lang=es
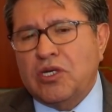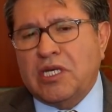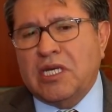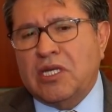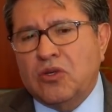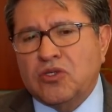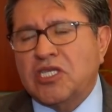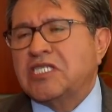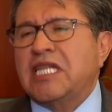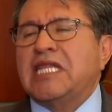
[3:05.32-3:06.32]
y que no
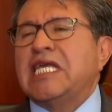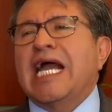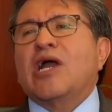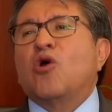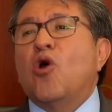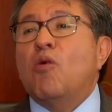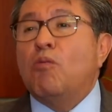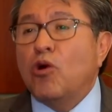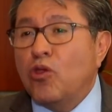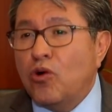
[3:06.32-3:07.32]
se sentía
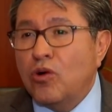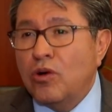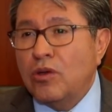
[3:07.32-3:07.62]
cómodo